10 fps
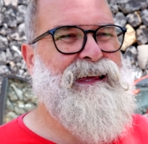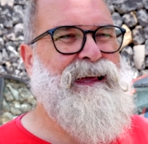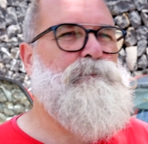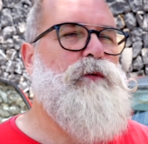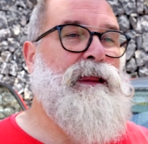
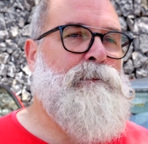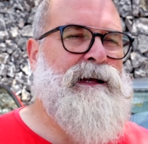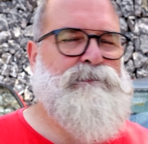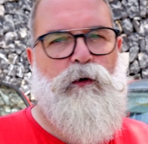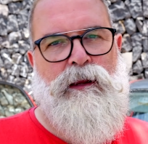que puede
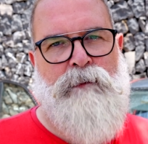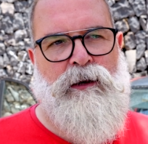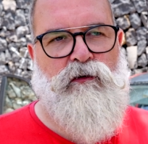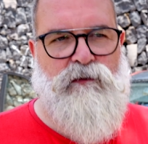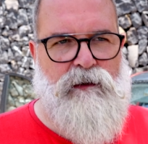más, puede
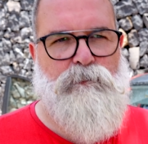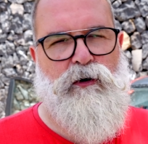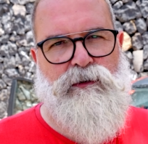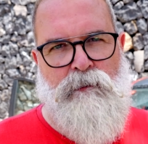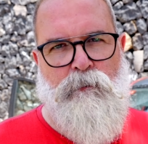menos, sí,
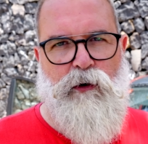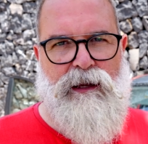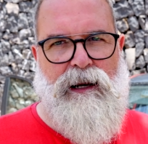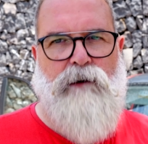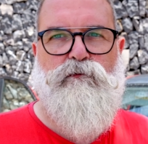pero también puede
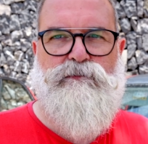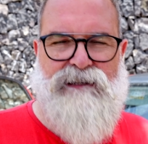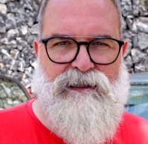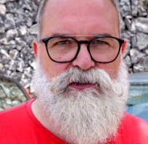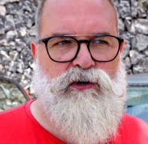crear
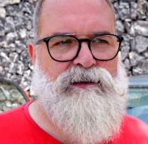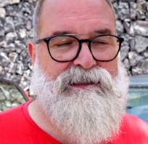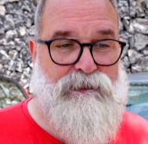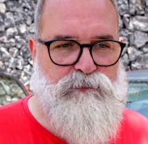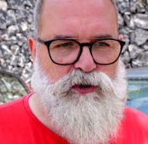frustración,
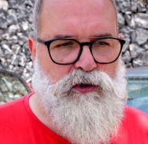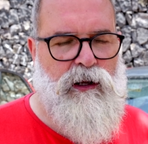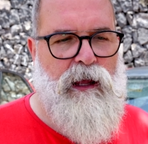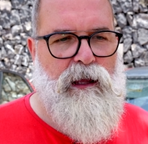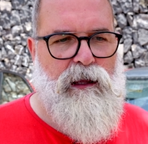decepción,
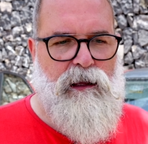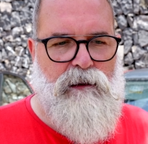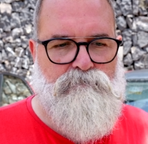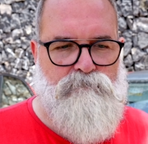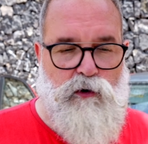
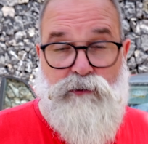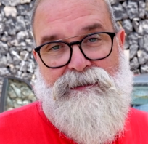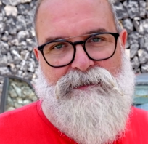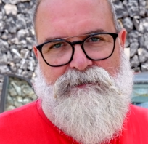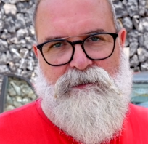eh,
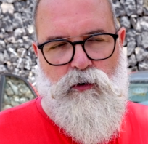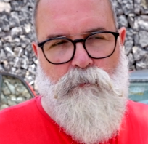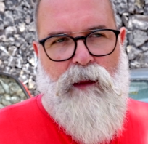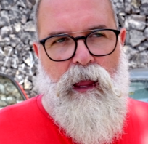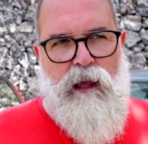cosas así, ¿no?
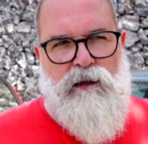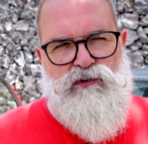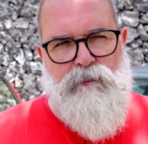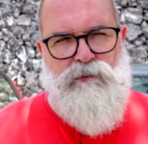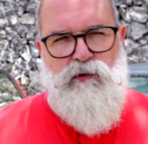
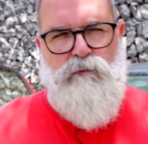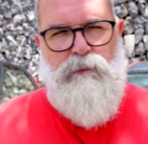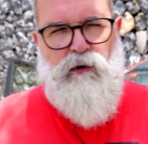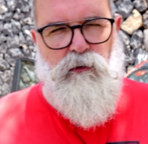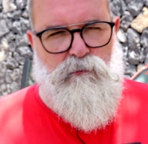Sobre todo
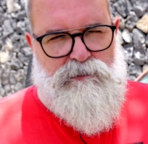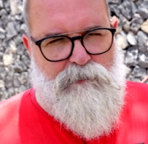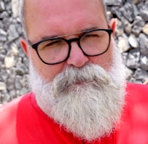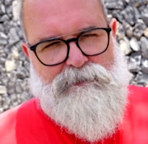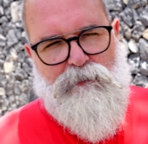veo
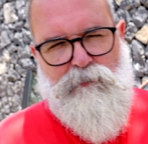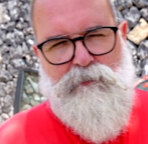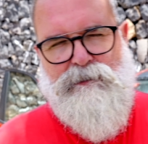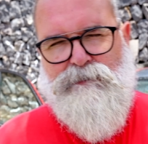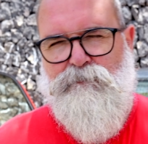muchas veces
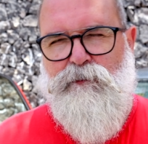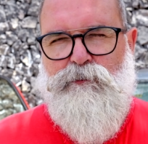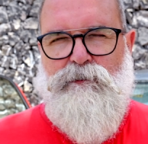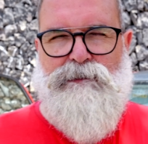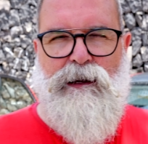cuando hacen
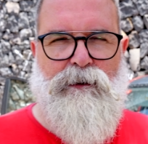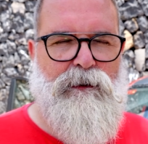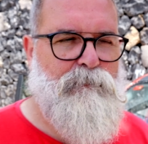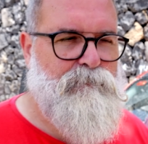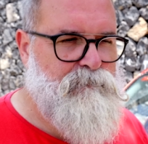fotos
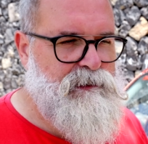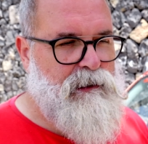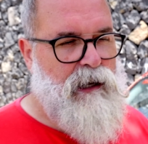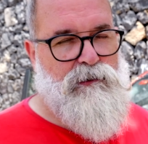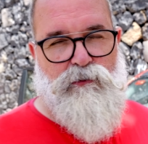a
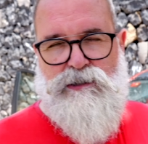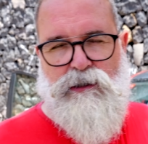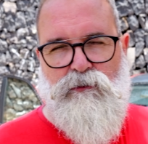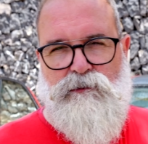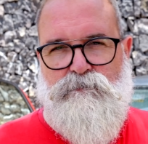chicas o
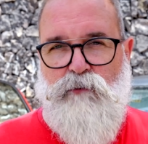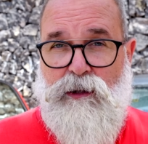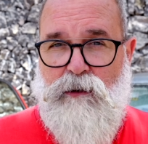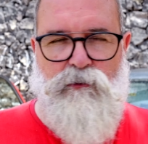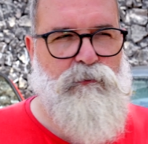chicos,
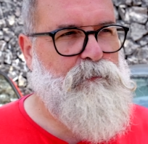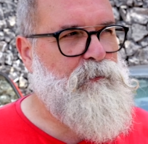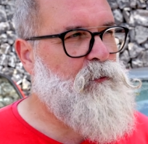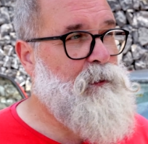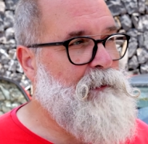modelos,
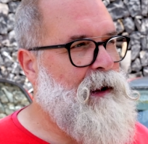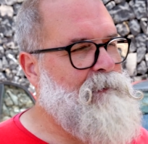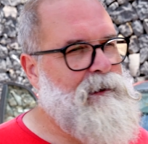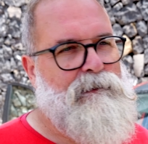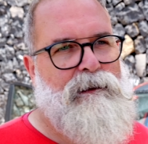por primera
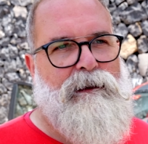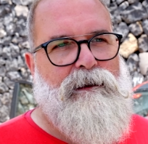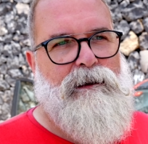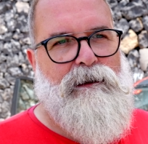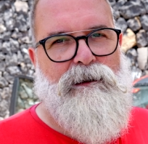vez,
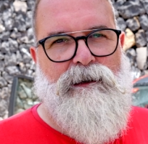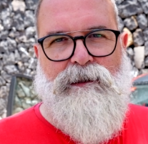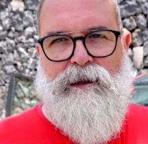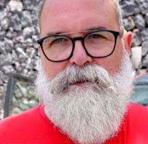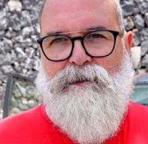eh, le
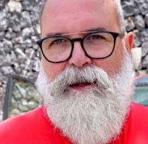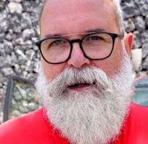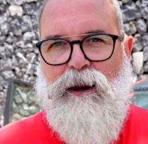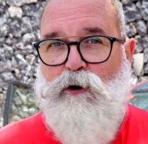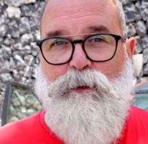dejan traer
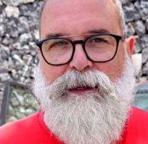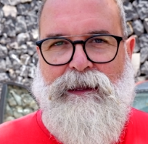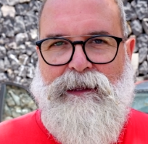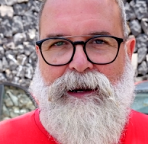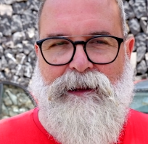la ropa que
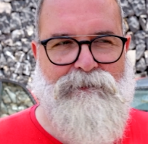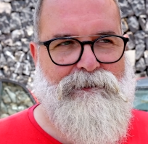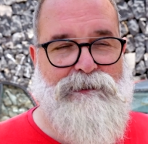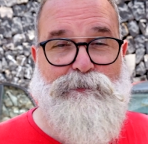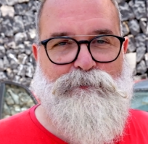quieran.
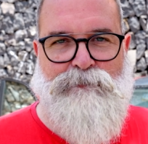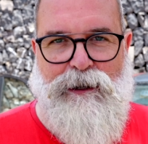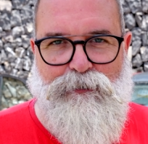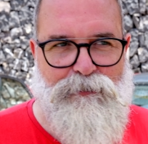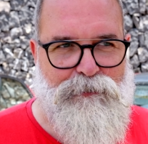Eso es un
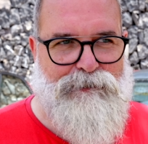error.